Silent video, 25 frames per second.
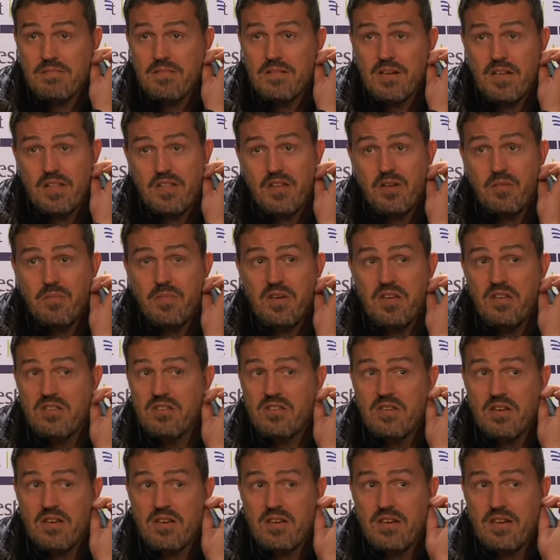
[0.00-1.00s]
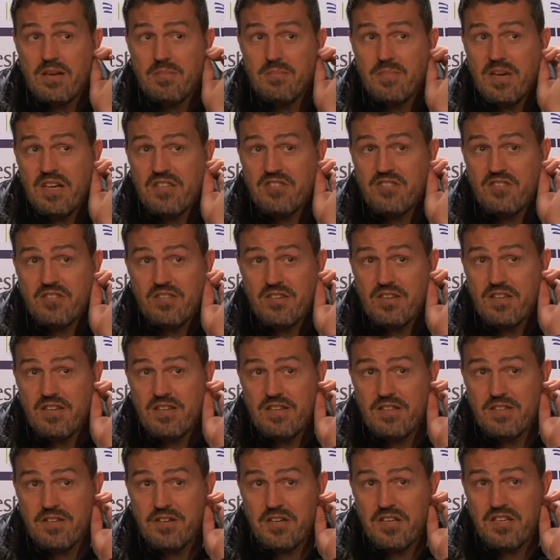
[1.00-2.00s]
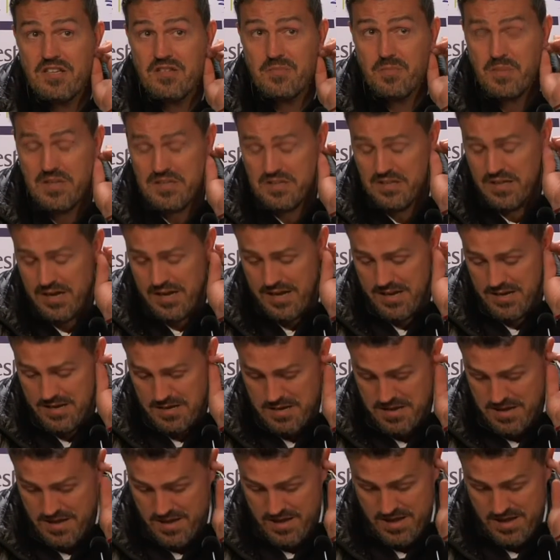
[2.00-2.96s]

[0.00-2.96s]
le derby, c'est un match très, très spécial